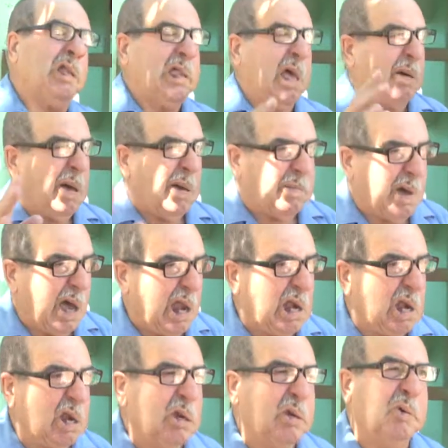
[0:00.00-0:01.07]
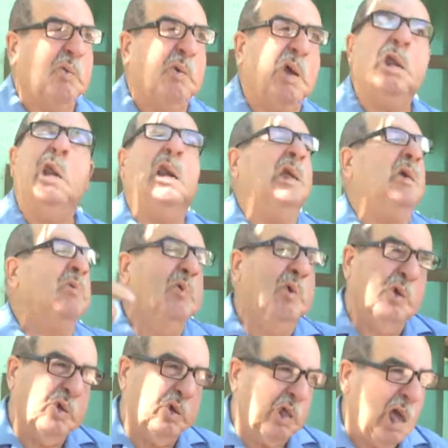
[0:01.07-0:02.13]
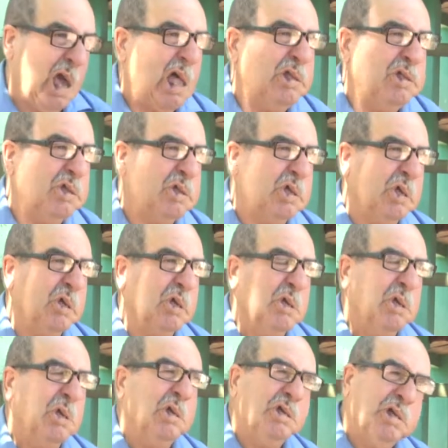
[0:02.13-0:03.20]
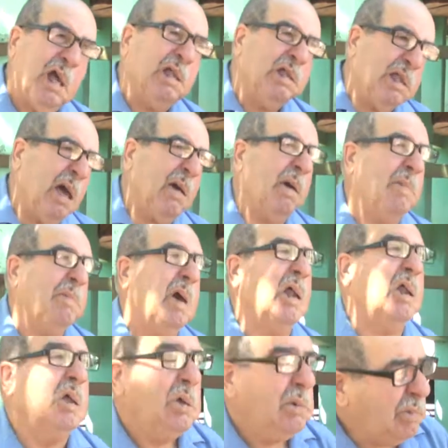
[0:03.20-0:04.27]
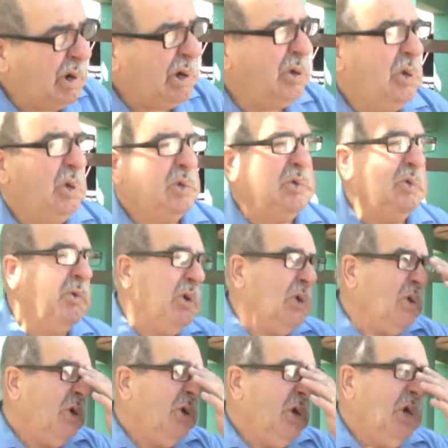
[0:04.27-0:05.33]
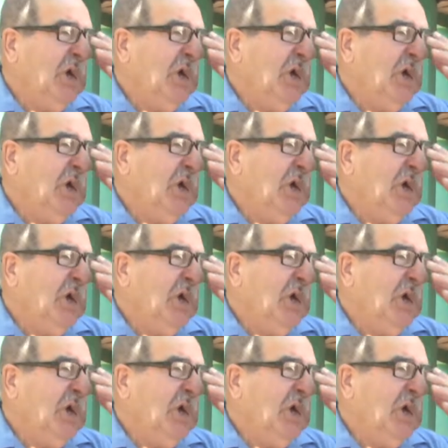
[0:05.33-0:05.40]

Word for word: andaba mal. No era el riborio de antes. Ya andaba mal. Bueno, subió